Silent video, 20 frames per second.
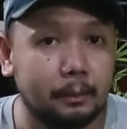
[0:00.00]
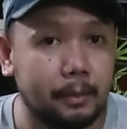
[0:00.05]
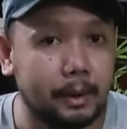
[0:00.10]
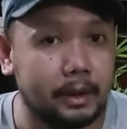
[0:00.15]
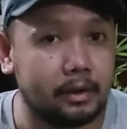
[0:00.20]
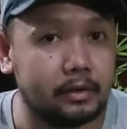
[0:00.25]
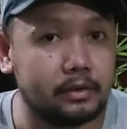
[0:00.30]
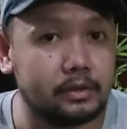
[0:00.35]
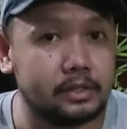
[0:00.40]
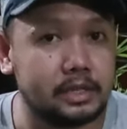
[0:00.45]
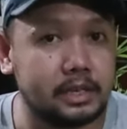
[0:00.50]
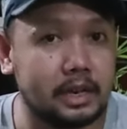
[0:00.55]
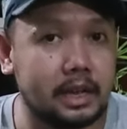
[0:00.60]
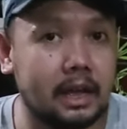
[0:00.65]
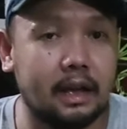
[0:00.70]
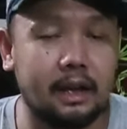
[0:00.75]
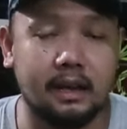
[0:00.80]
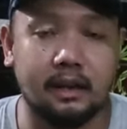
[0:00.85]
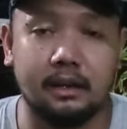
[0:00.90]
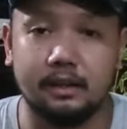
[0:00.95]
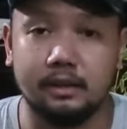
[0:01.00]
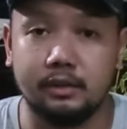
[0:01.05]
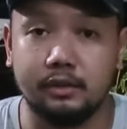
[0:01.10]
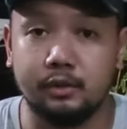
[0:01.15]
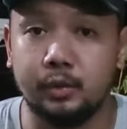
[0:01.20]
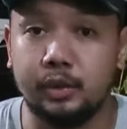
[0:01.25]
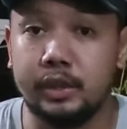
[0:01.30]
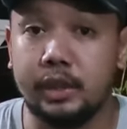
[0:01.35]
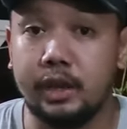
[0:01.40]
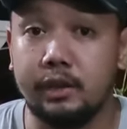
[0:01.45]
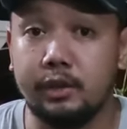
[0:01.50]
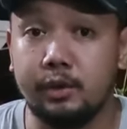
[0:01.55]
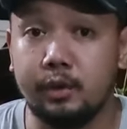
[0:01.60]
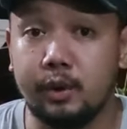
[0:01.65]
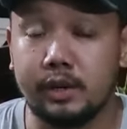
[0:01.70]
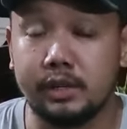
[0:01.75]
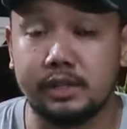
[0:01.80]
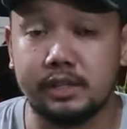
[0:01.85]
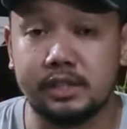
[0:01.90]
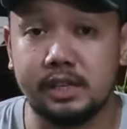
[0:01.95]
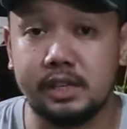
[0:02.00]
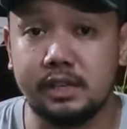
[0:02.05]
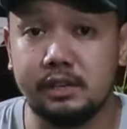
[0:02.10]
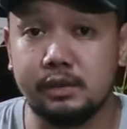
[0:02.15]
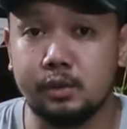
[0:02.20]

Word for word: Meron sila with the URC.